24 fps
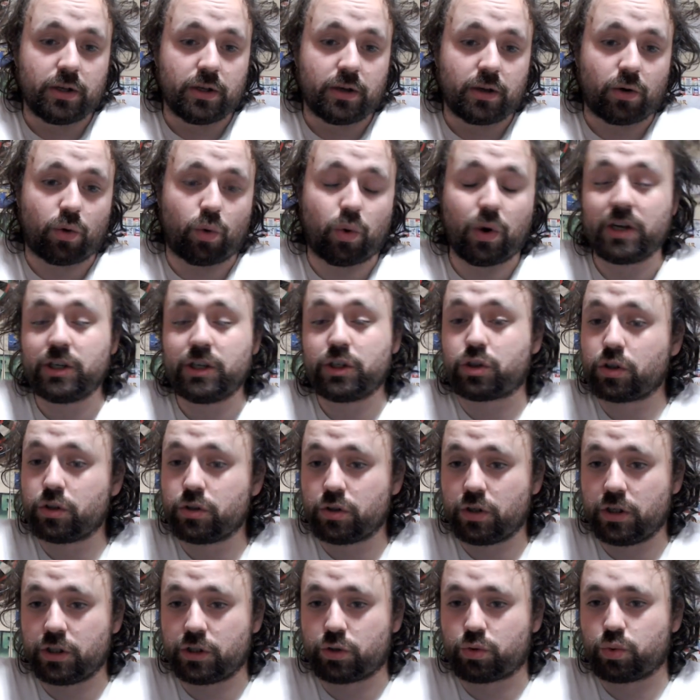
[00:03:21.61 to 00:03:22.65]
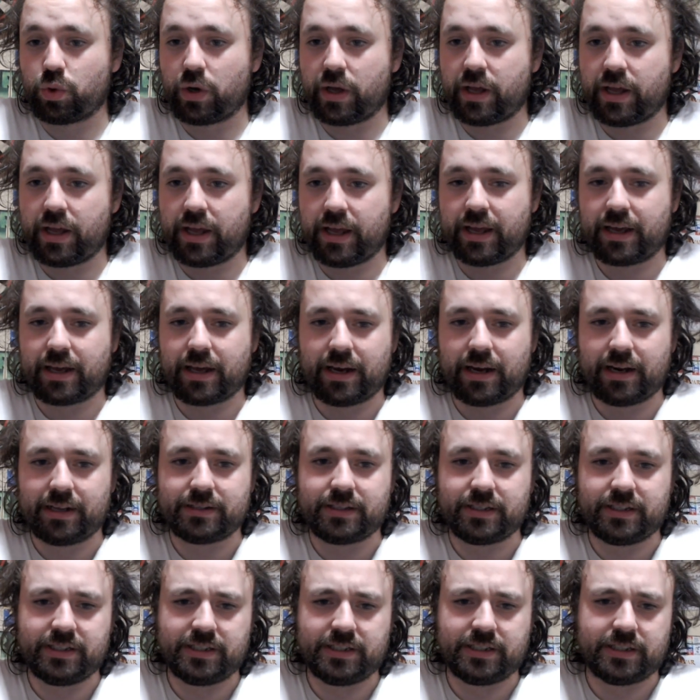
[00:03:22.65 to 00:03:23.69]
Quali sono le sue
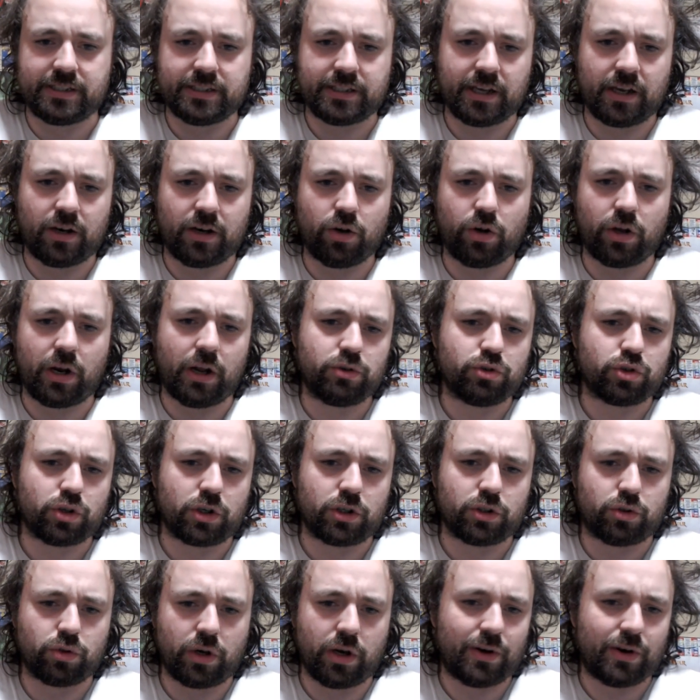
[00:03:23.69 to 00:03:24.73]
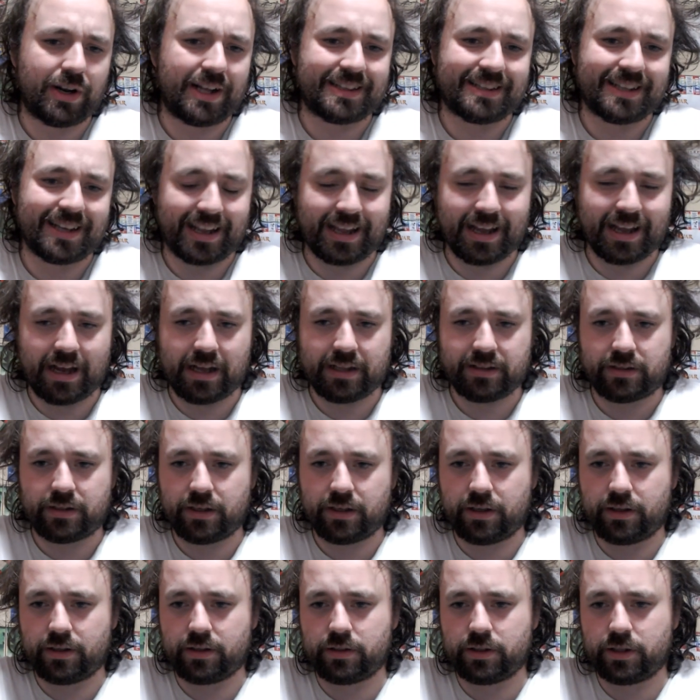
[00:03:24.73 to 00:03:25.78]
caratteristiche? Allora, è un giocatore, è un attaccante
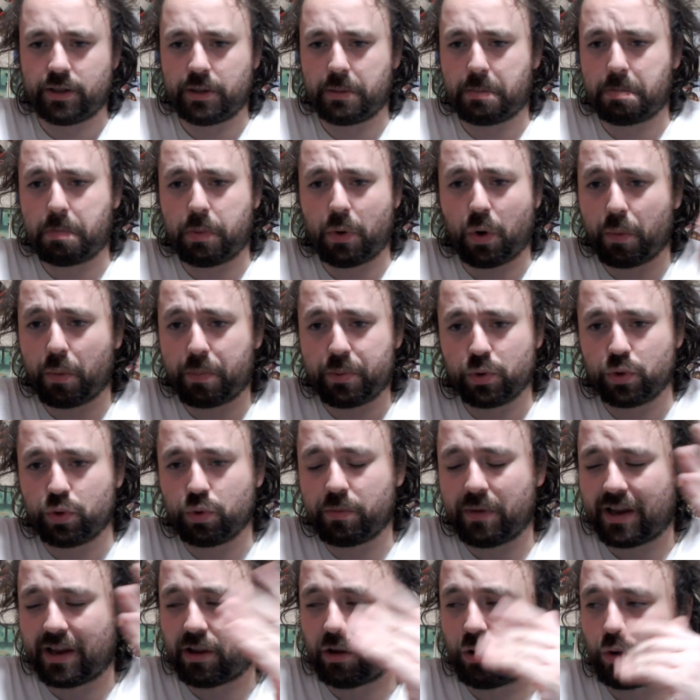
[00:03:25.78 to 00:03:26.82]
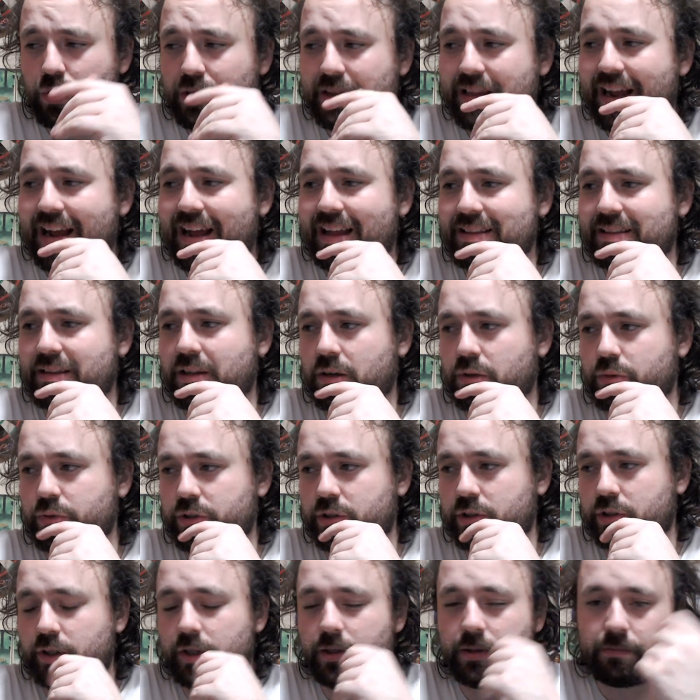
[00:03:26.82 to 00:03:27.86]
di poco più di 1,80 m,
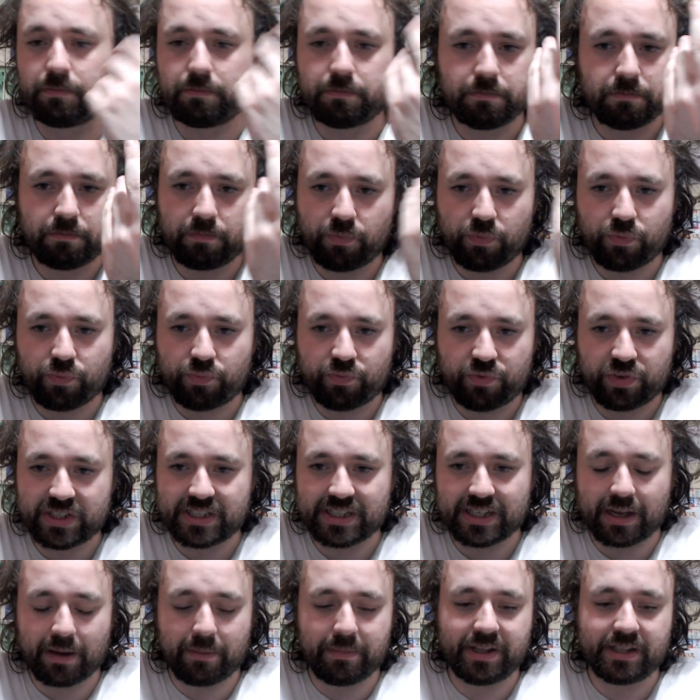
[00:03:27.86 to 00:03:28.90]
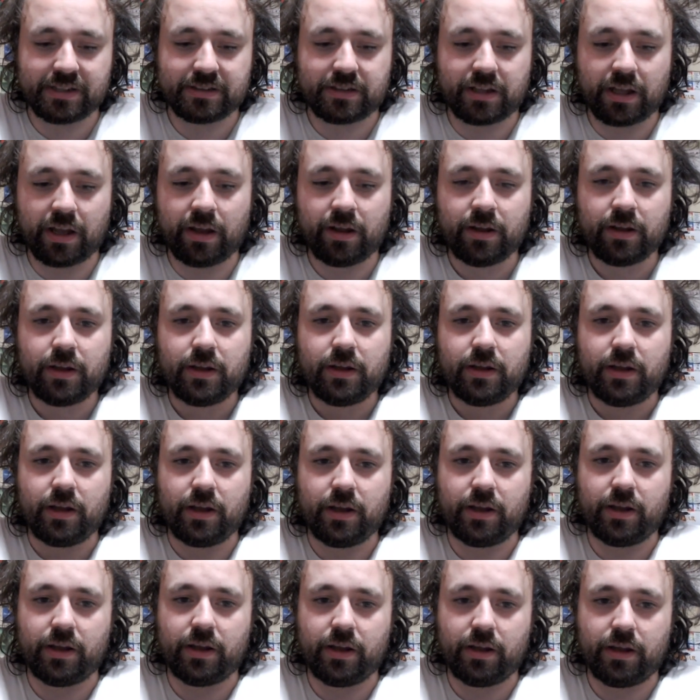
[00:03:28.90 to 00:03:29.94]
quindi mh, mm, fisicamente
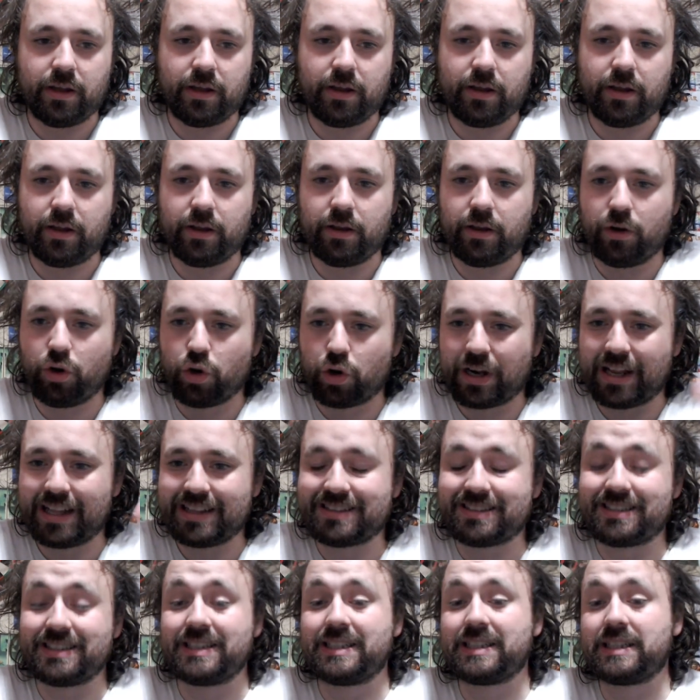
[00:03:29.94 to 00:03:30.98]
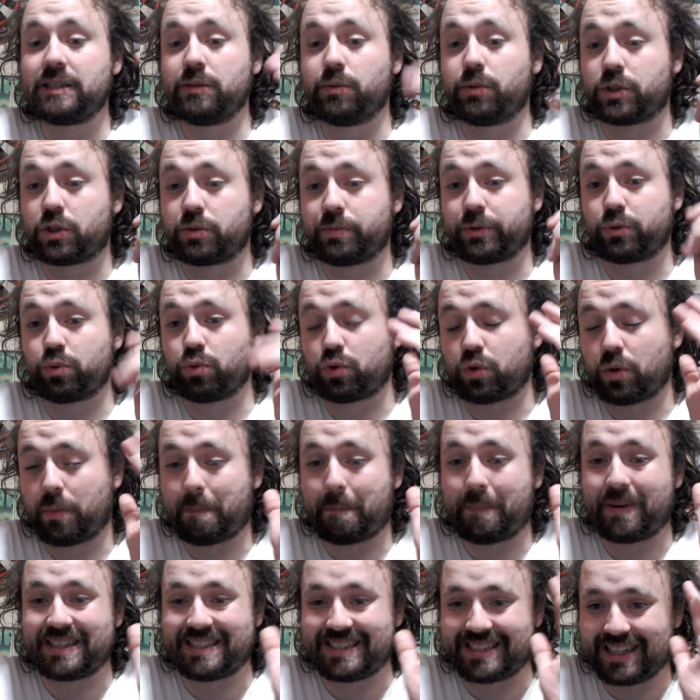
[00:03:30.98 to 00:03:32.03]
eh, non altissimo, soprattutto
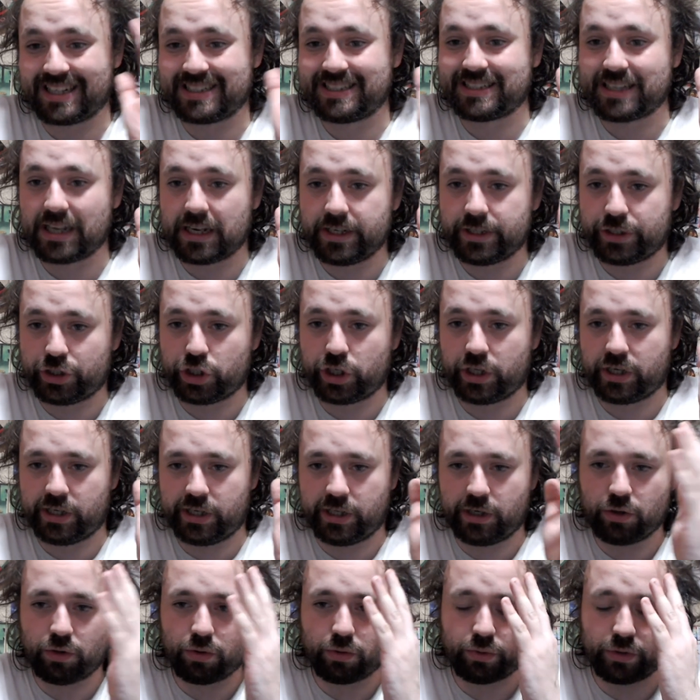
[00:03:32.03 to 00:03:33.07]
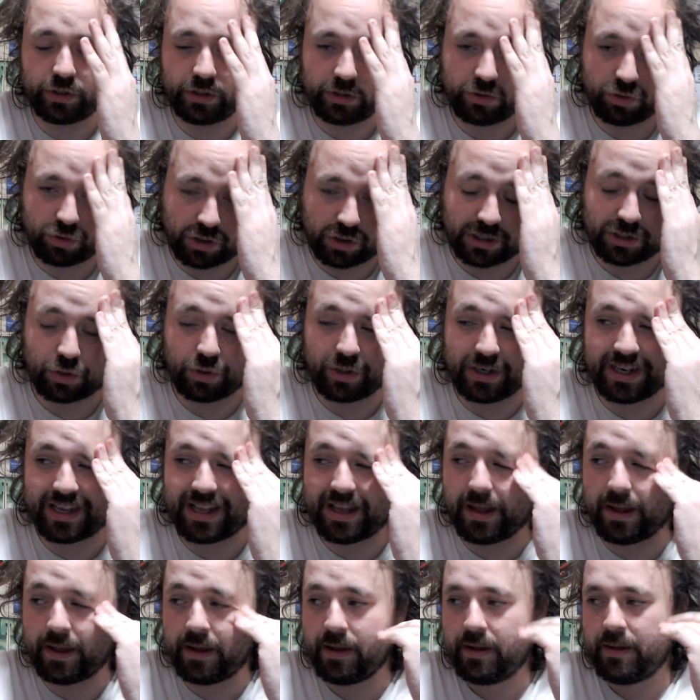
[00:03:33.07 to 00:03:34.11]
abbastanza leggerino, quindi è un giocatore
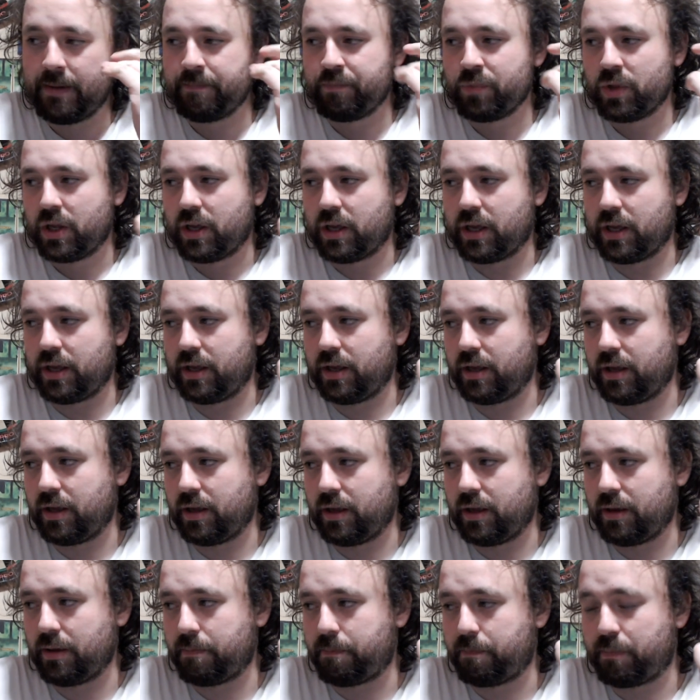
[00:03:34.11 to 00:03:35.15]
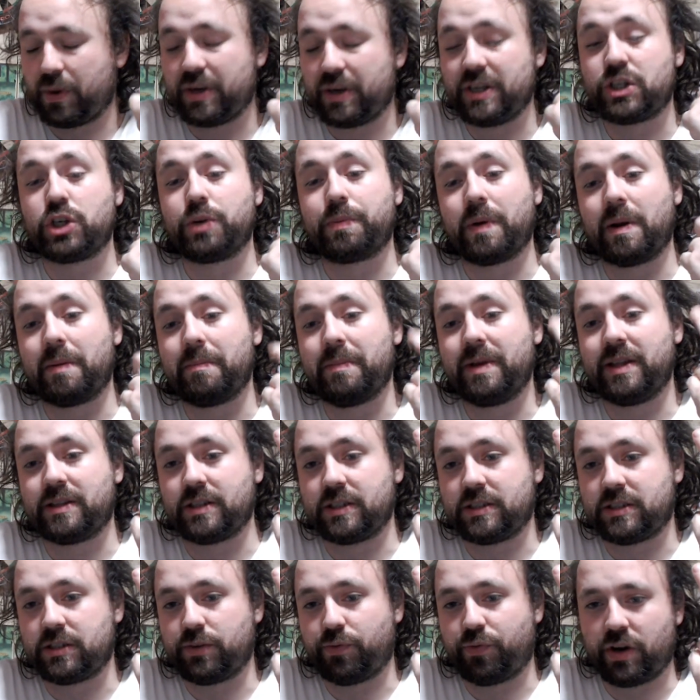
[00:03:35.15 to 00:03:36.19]
che eh, principalmente
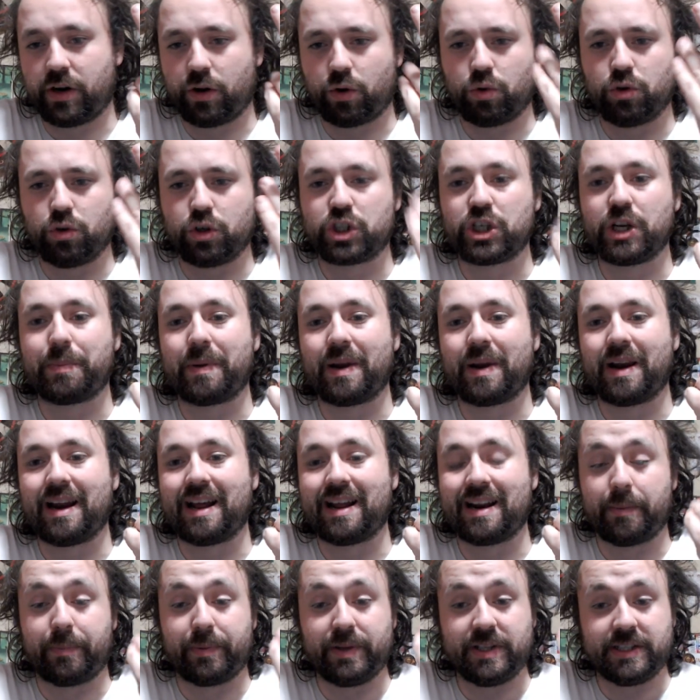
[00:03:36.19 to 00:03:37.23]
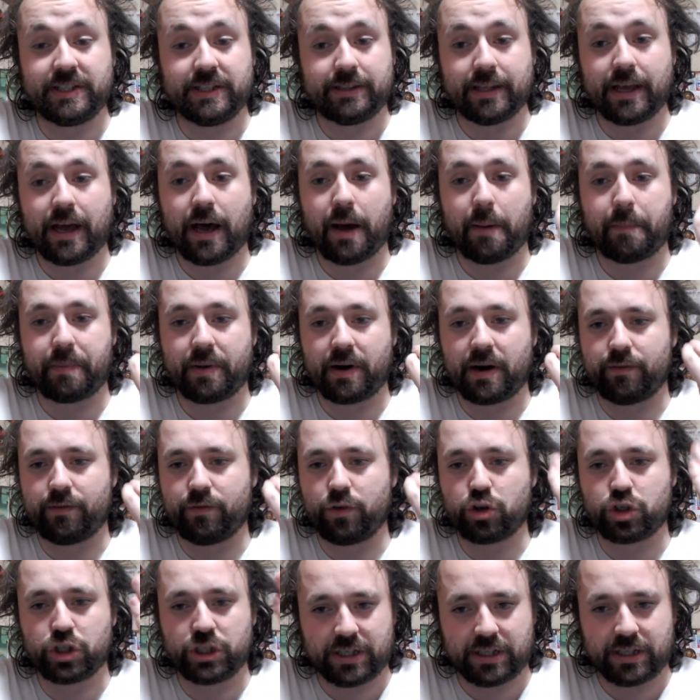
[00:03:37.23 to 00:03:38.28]
si fa riconoscere per la rapidità, per la
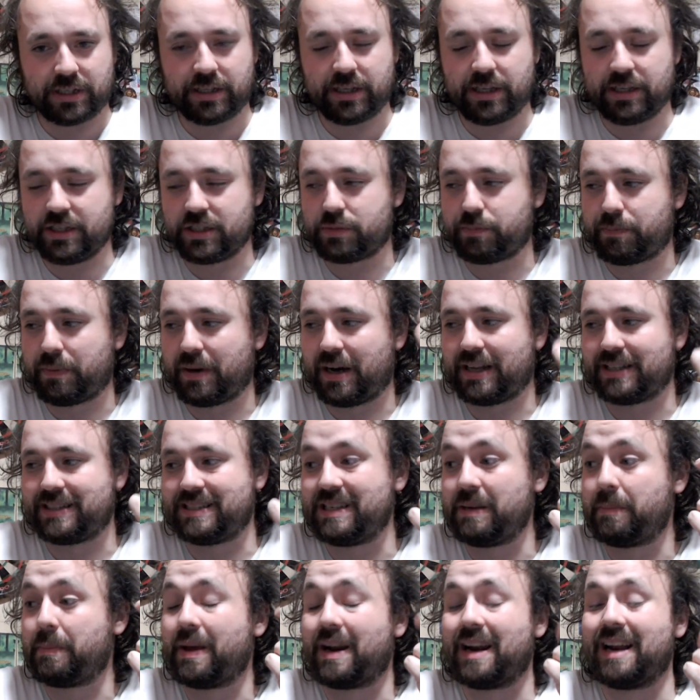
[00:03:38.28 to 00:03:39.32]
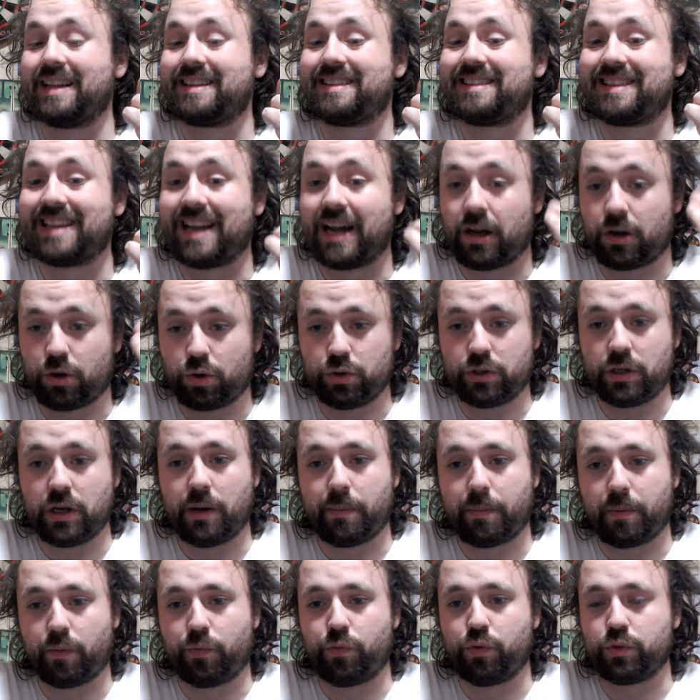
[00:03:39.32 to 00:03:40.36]
velocità negli spazi, per l'attacco della
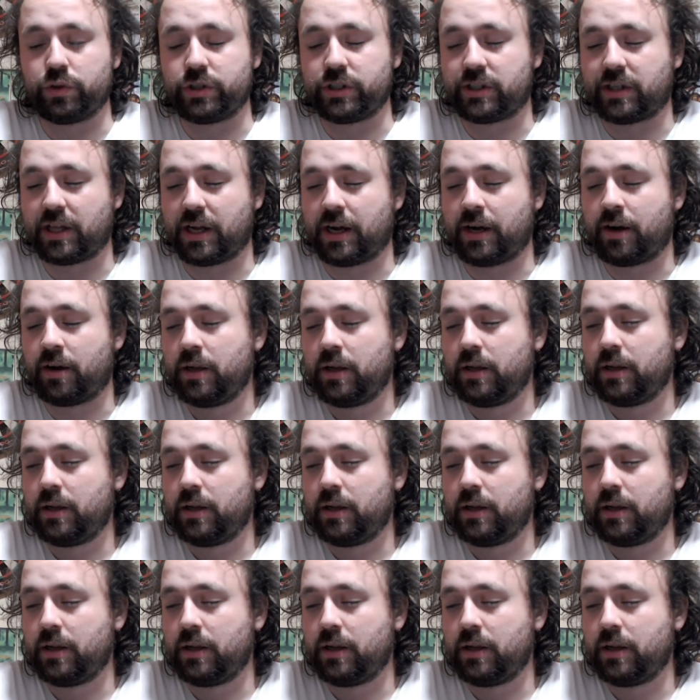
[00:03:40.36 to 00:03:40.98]
profondità.